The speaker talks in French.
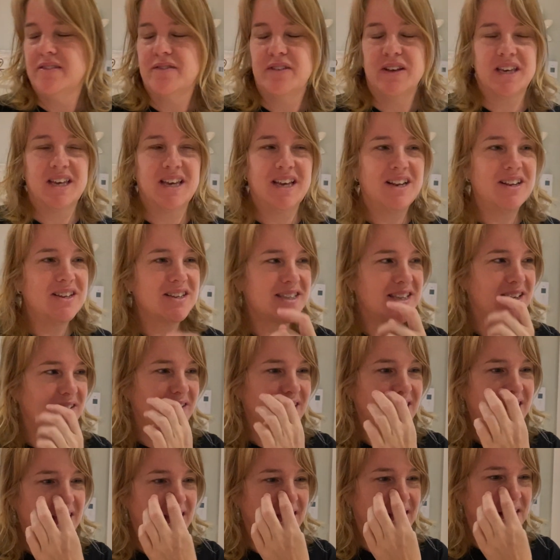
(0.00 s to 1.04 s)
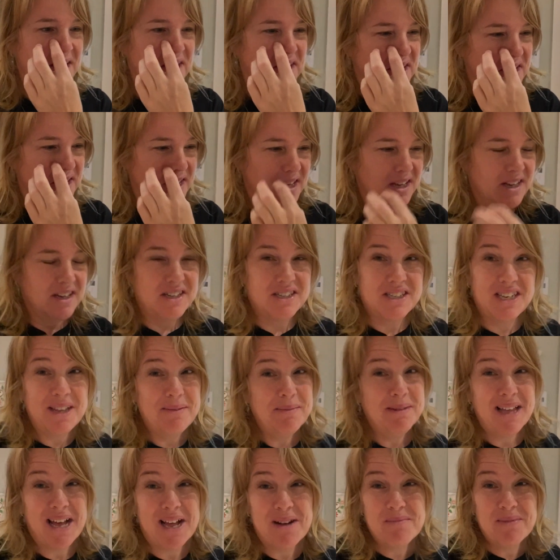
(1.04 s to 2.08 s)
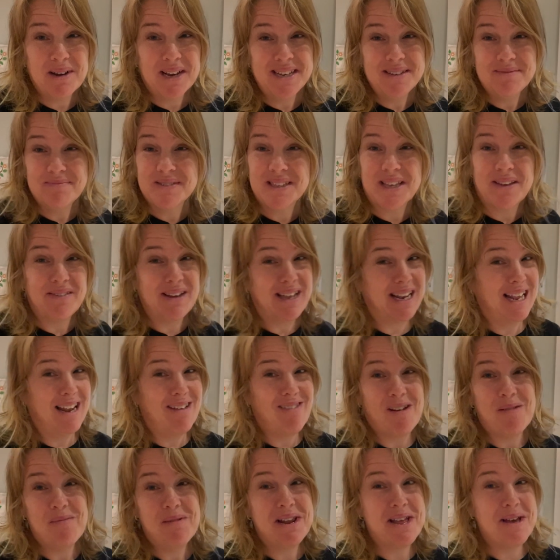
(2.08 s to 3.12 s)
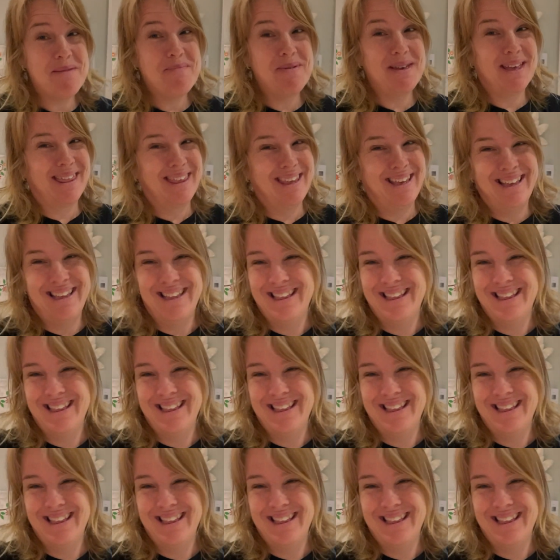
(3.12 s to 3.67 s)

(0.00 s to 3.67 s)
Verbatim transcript: Fait que là, c'est vrai que je l'ai mis dans le bain, ça valait vraiment la peine.